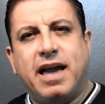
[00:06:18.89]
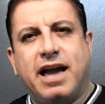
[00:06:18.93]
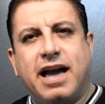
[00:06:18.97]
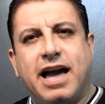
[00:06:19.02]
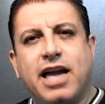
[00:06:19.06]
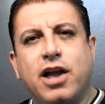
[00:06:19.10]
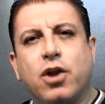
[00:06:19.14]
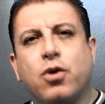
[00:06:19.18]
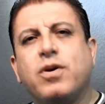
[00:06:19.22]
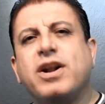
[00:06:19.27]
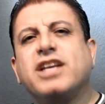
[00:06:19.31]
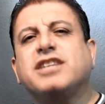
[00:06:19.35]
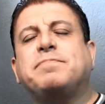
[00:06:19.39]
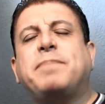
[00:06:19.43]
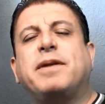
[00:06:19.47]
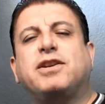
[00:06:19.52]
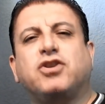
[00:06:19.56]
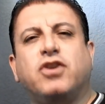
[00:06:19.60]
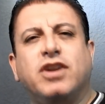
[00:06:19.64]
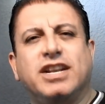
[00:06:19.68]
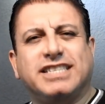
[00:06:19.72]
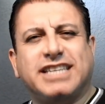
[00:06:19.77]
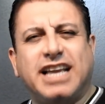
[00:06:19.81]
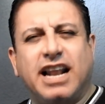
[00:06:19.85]
Hay algunas
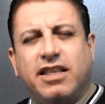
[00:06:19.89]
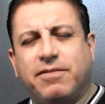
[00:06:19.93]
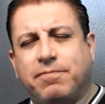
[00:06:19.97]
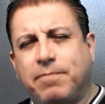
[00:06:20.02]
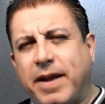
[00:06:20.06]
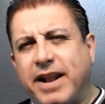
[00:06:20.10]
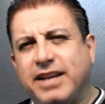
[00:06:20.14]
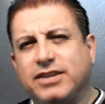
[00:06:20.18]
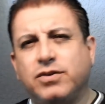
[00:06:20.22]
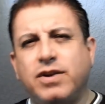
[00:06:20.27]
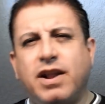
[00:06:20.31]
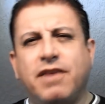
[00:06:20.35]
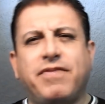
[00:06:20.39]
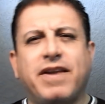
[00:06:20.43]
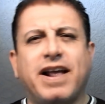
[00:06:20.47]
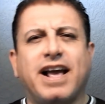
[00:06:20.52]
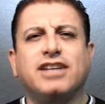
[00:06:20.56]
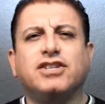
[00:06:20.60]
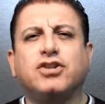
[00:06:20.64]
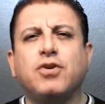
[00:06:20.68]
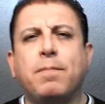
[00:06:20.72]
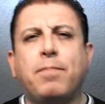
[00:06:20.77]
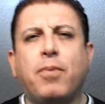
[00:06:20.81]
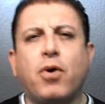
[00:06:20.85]
personas que les parece una
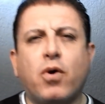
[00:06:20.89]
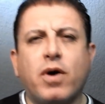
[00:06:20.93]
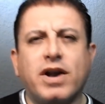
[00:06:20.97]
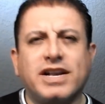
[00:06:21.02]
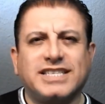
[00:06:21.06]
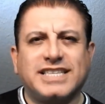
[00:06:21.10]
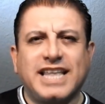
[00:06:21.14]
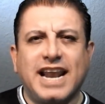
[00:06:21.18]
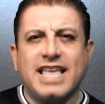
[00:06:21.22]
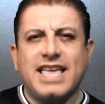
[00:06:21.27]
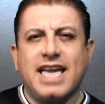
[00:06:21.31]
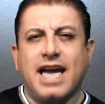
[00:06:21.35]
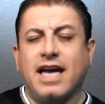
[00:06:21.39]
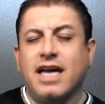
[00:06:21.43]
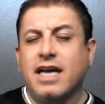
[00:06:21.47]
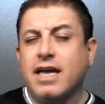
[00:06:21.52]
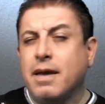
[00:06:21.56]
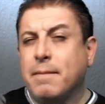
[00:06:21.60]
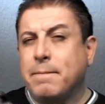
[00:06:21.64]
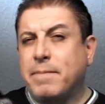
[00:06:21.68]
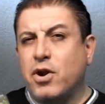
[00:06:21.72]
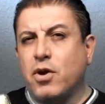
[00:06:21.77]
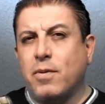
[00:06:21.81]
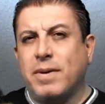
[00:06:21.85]
fragancia un poco extraña,
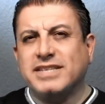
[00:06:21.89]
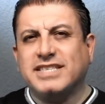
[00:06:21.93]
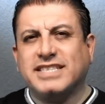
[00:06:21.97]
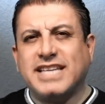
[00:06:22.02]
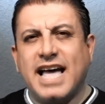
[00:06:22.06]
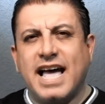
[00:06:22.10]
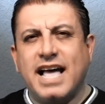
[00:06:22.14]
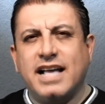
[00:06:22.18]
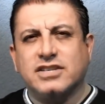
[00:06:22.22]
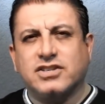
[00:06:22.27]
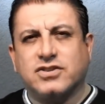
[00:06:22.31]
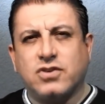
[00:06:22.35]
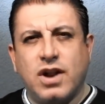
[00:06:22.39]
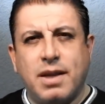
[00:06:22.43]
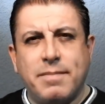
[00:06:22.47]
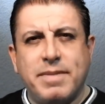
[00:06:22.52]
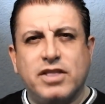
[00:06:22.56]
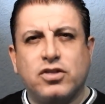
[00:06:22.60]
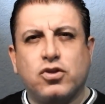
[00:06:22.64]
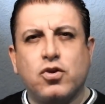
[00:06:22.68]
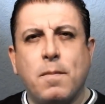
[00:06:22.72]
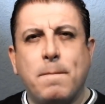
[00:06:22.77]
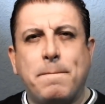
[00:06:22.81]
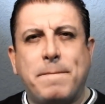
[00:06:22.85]
pero basta
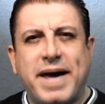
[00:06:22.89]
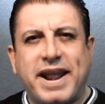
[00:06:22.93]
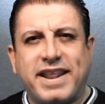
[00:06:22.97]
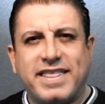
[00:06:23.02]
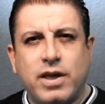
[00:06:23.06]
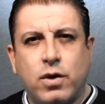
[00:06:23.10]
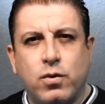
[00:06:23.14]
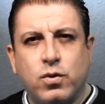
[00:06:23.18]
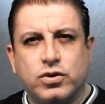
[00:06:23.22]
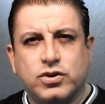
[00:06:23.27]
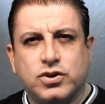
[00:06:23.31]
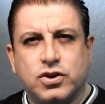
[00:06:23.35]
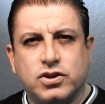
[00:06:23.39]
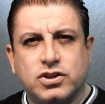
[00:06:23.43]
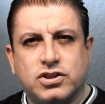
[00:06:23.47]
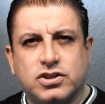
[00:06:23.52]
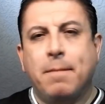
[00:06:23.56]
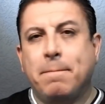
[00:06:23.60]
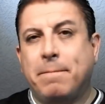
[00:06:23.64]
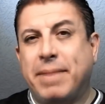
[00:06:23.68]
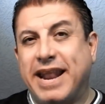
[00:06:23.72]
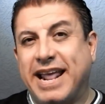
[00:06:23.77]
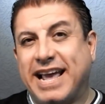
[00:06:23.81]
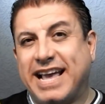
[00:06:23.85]
solamente un par de
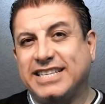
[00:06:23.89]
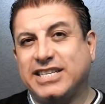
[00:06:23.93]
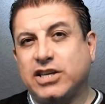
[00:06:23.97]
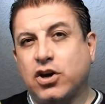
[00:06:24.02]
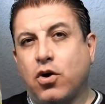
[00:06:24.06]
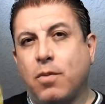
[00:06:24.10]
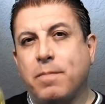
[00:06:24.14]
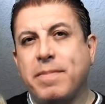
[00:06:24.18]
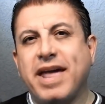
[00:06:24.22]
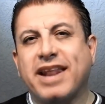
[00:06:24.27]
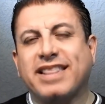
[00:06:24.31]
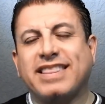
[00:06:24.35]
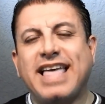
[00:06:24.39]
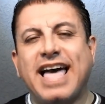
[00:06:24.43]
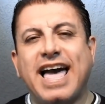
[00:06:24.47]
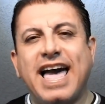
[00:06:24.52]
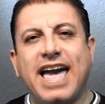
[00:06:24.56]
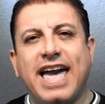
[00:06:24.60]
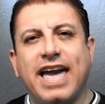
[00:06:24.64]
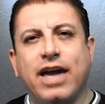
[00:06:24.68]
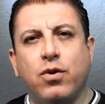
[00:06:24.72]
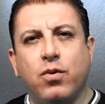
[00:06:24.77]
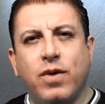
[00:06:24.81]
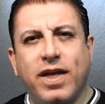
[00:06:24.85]
usos para que se convierta
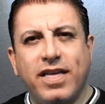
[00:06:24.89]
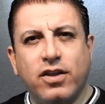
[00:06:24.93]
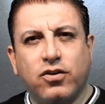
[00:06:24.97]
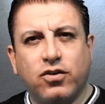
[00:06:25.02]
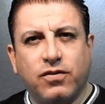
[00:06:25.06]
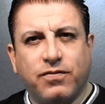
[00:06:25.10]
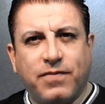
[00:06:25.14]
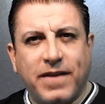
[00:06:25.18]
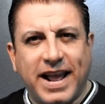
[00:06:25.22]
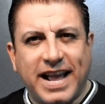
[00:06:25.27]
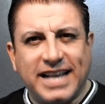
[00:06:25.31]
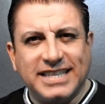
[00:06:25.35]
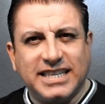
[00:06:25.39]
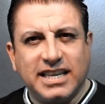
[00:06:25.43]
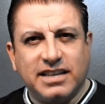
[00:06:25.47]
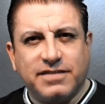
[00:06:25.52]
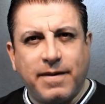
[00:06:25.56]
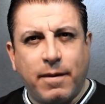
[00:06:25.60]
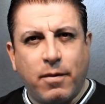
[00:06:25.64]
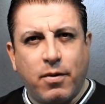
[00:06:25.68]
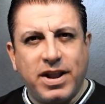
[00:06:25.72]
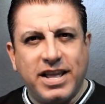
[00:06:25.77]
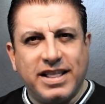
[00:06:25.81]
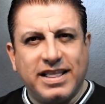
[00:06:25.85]
en una de tus fragancias
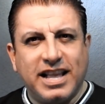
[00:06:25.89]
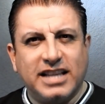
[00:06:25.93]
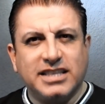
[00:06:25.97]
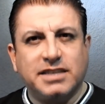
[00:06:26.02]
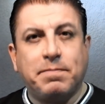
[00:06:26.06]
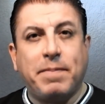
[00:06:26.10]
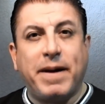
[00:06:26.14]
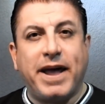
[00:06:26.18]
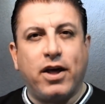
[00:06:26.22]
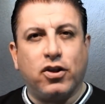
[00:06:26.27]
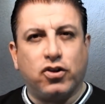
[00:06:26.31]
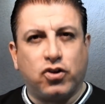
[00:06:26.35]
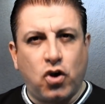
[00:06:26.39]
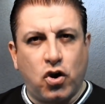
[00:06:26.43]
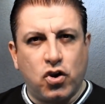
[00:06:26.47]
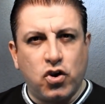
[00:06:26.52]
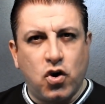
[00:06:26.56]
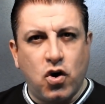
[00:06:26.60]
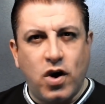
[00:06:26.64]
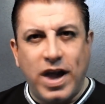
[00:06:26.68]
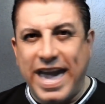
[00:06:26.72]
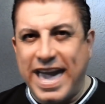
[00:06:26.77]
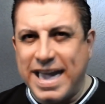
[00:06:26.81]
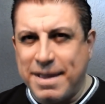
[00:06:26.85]
favoritas para
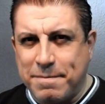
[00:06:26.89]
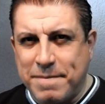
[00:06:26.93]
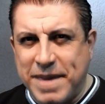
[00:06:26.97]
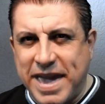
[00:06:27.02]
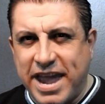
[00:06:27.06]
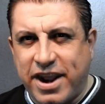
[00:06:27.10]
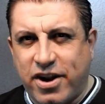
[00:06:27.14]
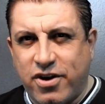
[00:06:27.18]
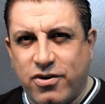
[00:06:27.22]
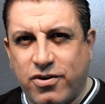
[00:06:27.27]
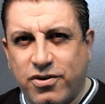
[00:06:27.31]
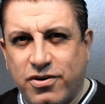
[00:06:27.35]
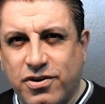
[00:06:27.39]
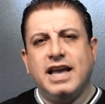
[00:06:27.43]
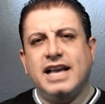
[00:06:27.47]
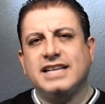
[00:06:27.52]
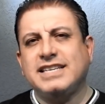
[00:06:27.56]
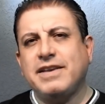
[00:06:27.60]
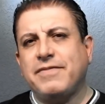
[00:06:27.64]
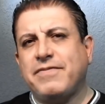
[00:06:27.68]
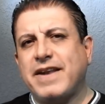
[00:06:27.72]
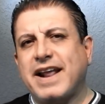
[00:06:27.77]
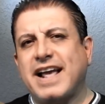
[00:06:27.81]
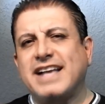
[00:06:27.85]
otoño e invierno.
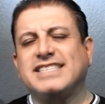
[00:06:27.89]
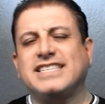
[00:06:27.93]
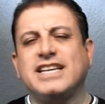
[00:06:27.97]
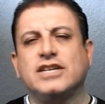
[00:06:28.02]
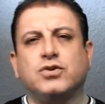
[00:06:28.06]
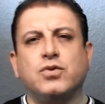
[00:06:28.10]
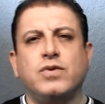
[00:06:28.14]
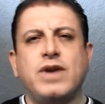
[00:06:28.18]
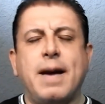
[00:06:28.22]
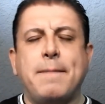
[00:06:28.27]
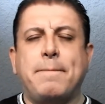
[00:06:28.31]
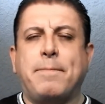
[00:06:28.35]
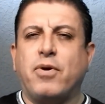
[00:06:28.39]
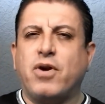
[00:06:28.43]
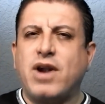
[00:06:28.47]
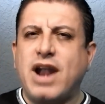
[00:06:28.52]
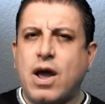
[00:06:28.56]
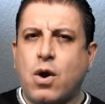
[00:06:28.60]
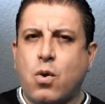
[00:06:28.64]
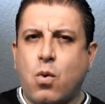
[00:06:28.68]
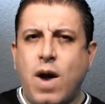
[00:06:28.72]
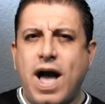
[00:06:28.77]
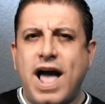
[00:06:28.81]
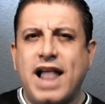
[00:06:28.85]
Esta fragancia es una por
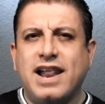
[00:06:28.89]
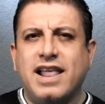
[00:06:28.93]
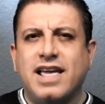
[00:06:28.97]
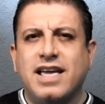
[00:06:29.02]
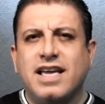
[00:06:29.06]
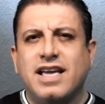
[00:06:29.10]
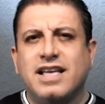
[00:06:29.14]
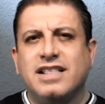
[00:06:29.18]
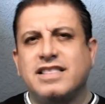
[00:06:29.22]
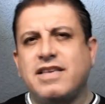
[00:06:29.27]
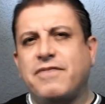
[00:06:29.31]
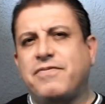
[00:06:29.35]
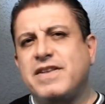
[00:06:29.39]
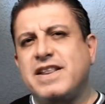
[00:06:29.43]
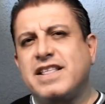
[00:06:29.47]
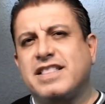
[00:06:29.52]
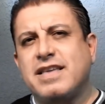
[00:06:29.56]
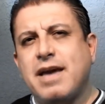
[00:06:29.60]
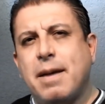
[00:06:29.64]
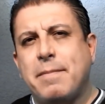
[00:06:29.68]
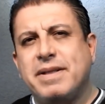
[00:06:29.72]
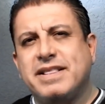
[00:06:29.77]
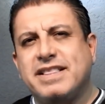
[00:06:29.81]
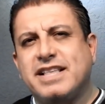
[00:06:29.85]
la cual
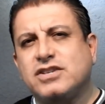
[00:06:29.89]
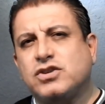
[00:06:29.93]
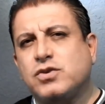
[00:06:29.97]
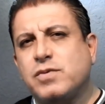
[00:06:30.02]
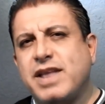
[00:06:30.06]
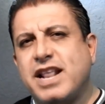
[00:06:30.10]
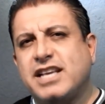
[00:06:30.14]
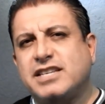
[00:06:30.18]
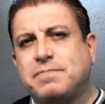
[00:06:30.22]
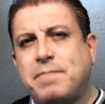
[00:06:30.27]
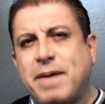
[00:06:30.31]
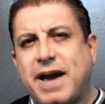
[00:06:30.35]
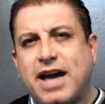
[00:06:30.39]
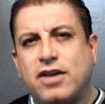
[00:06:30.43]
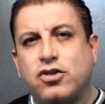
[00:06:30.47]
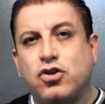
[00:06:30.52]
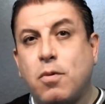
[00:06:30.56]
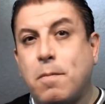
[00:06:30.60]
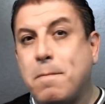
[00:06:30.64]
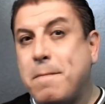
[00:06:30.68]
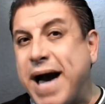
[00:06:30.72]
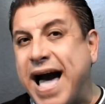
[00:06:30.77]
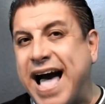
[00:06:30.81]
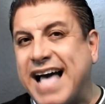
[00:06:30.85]
definitivamente estuvieras pagando
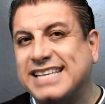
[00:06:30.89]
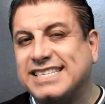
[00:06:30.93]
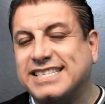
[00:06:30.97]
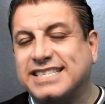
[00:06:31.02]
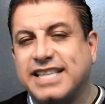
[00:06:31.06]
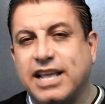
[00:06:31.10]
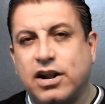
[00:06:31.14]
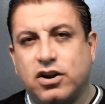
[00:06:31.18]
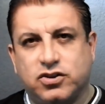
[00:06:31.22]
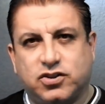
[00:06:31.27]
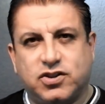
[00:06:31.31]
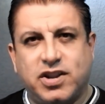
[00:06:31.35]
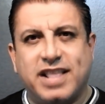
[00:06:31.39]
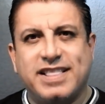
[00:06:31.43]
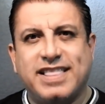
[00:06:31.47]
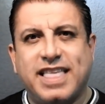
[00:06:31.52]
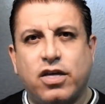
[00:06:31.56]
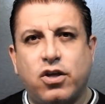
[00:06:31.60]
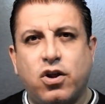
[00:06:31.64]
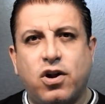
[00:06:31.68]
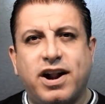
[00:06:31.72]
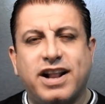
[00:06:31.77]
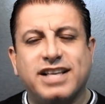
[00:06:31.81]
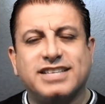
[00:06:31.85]
más de los 30
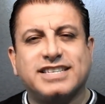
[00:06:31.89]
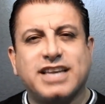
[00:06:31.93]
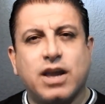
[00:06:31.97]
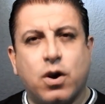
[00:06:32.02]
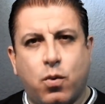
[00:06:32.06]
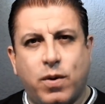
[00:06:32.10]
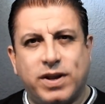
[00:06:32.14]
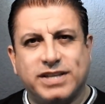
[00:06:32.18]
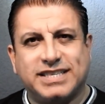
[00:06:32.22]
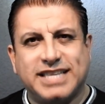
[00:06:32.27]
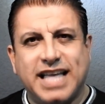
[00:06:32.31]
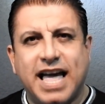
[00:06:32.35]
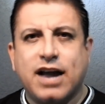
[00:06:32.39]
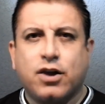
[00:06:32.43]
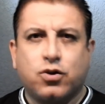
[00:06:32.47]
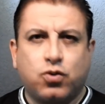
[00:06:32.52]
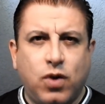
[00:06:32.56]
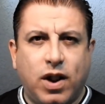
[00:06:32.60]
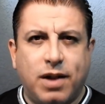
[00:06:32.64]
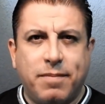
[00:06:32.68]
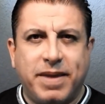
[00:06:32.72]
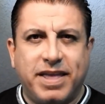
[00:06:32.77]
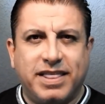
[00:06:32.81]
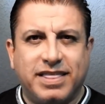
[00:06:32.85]
dólares que cuesta
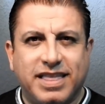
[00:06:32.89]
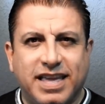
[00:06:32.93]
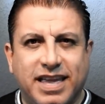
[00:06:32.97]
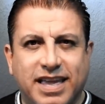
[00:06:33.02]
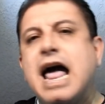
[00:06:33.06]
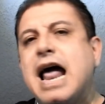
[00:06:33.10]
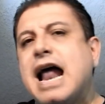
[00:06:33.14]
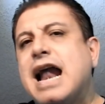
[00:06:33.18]
actualmente.